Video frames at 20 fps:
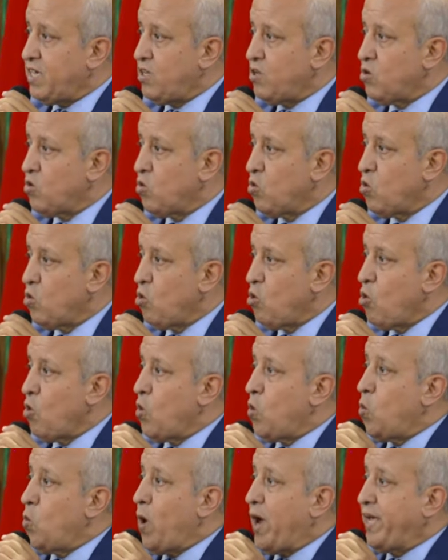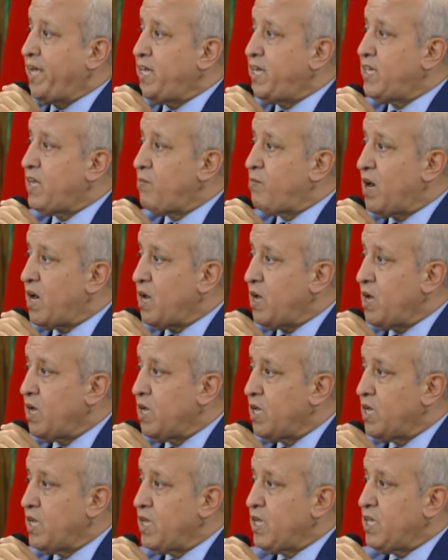مستعمل الوسائل
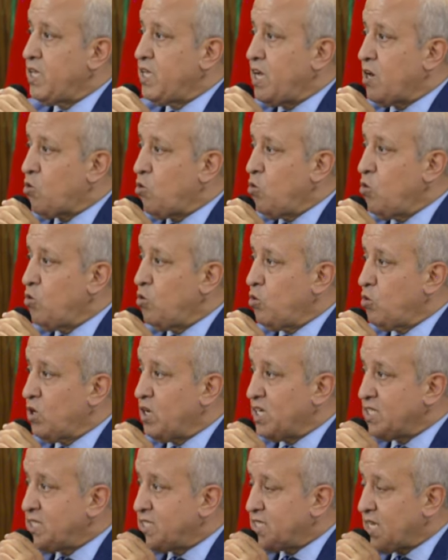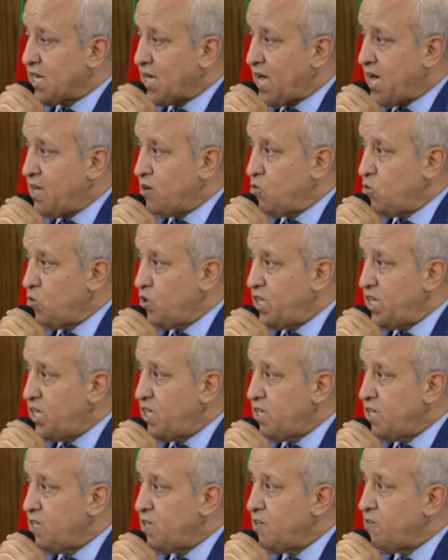التواصل الاجتماعي ان يكون
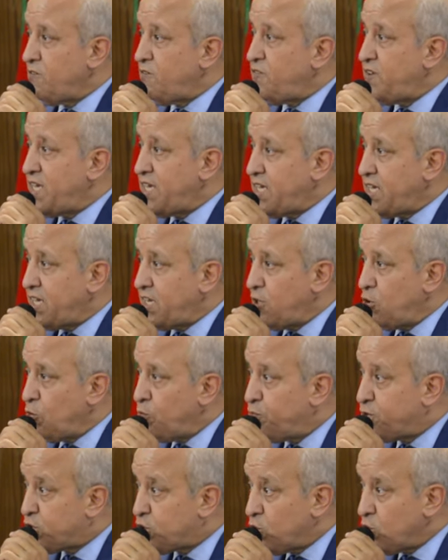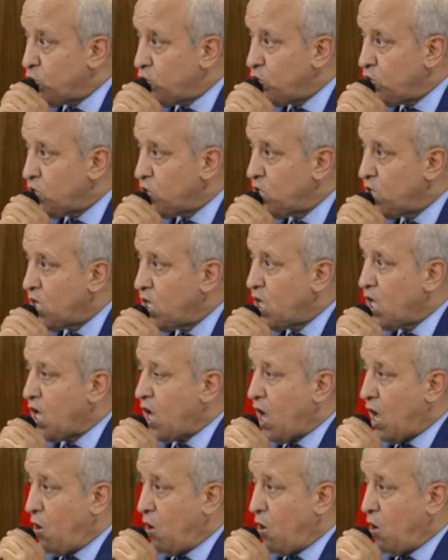حذرا جد حذرا وهو يستعمل